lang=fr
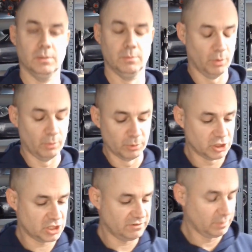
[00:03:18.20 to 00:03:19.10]
Pour mon
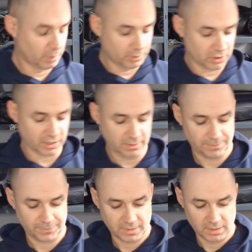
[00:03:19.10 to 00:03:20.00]
Mojave, il m'en manque un.
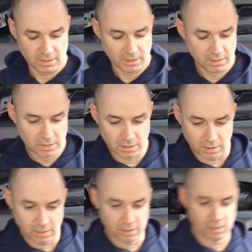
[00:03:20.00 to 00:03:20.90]

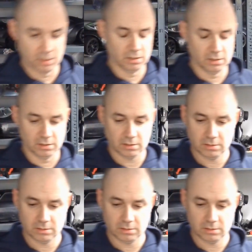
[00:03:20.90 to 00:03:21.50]
Euh,